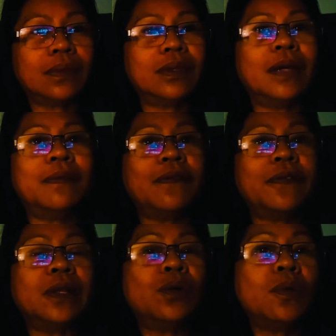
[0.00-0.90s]

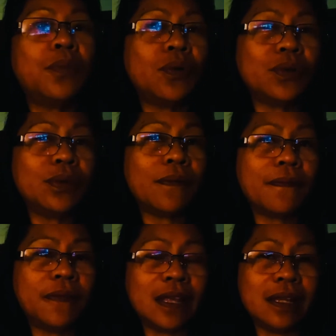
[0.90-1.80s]
nafe-feel ko po yung
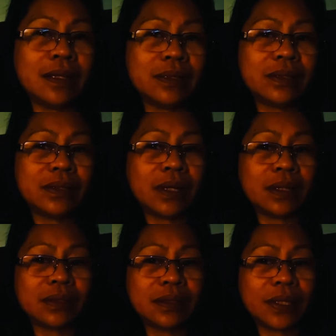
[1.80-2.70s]
feelings ng
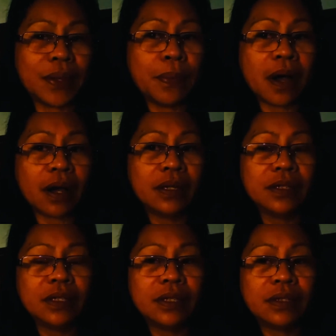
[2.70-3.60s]
iba
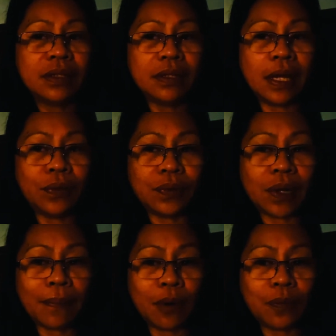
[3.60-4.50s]
lalo
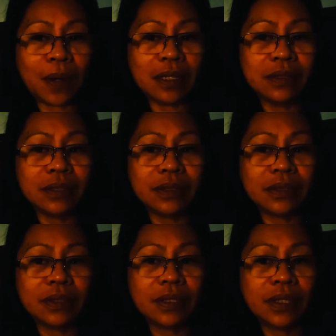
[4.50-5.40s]
na po pag
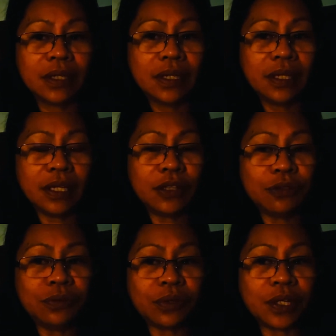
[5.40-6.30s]

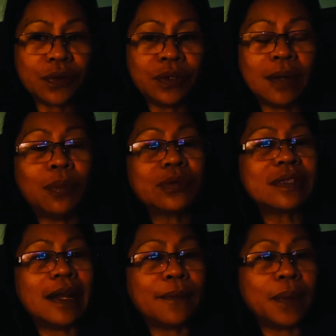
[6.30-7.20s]
itinuring ko na po
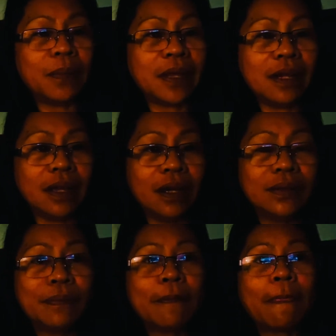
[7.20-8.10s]
silang pamilya
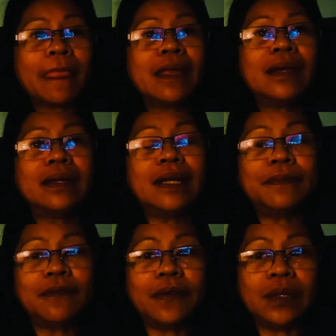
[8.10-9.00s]

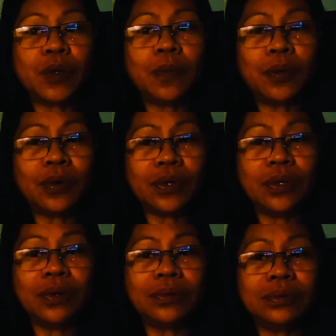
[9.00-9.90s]
nafe-feel ko po
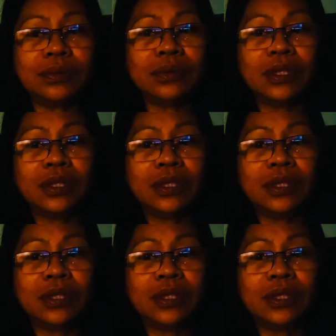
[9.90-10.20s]
yung